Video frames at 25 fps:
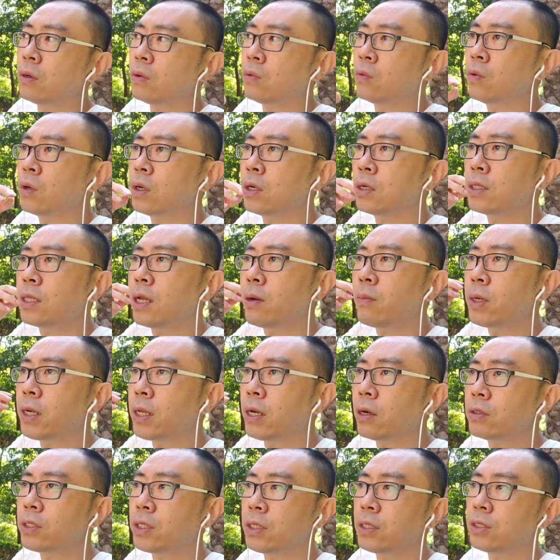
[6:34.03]
我跟他们
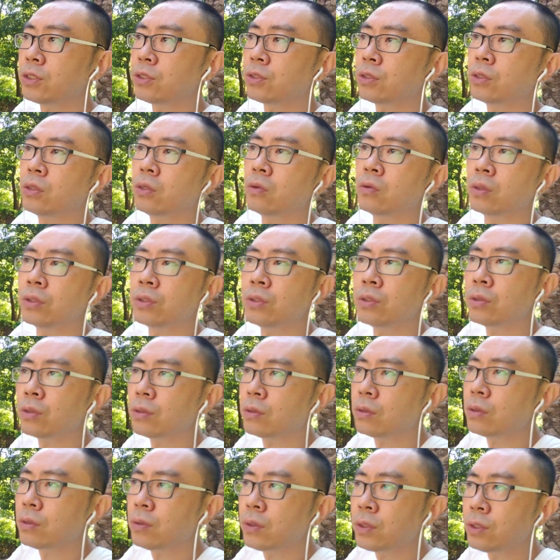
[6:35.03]
聊天的时候，我就
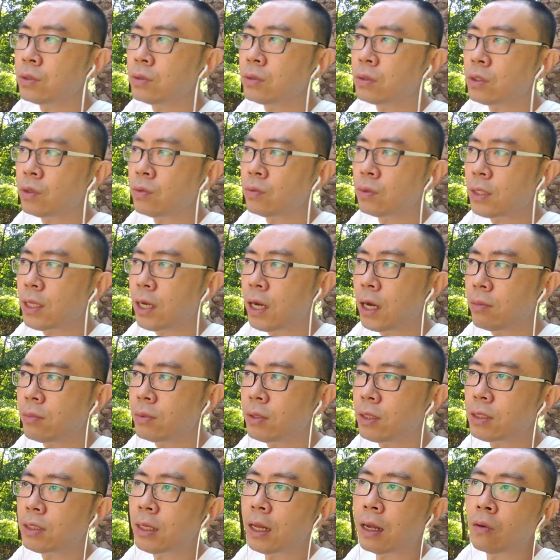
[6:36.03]
我就从他们
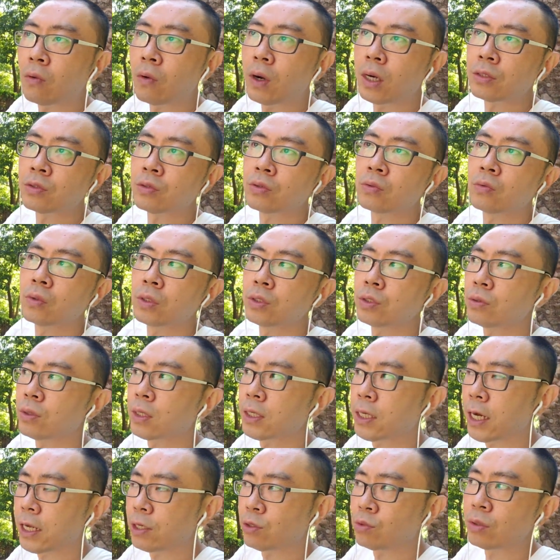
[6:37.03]
的谈话中，我就
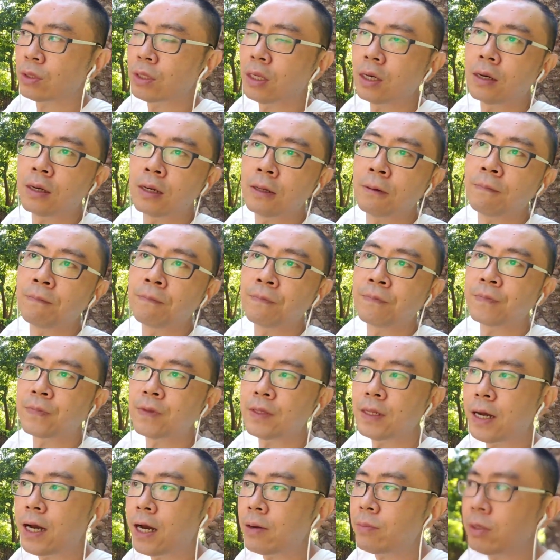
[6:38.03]
感觉到了
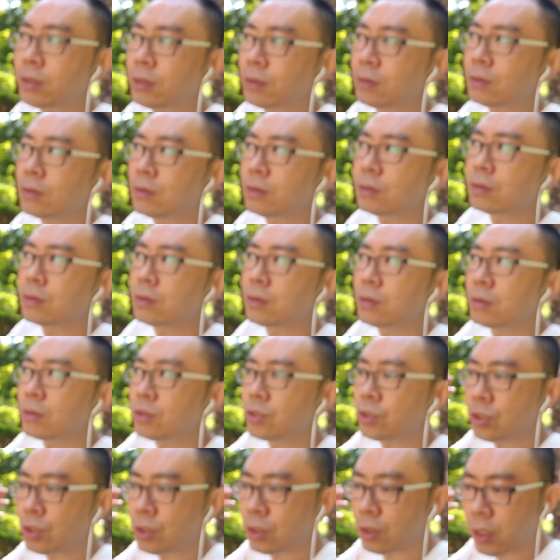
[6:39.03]
他们
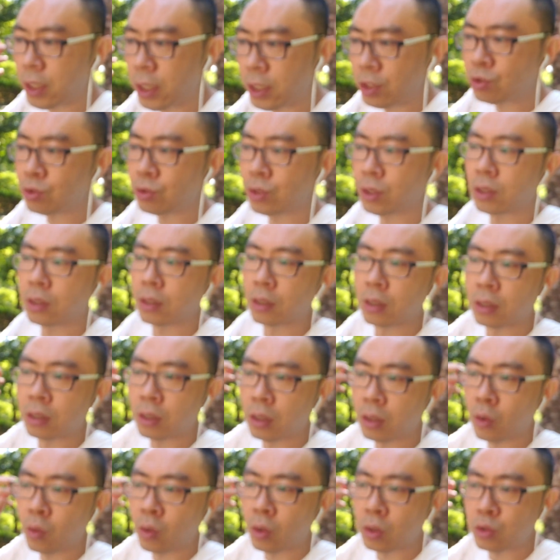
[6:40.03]
是那群
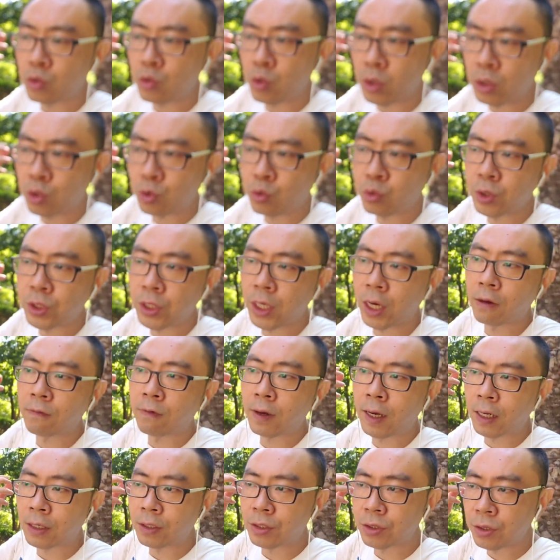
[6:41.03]
和我最初想
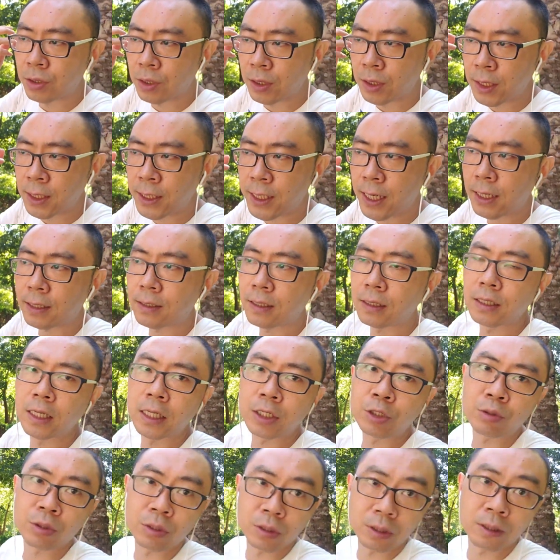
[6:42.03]
法是一样的那
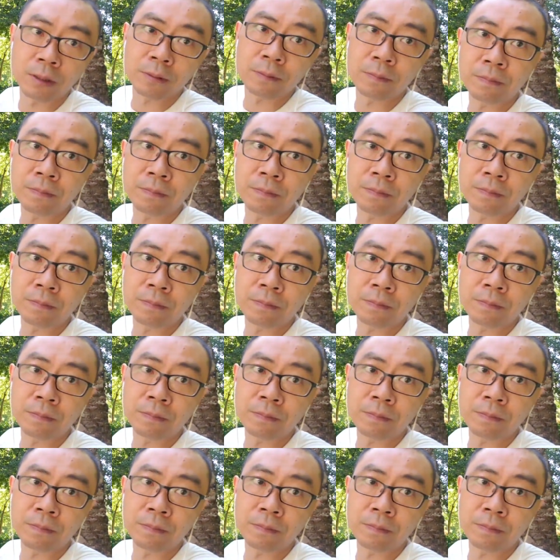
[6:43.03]
群人，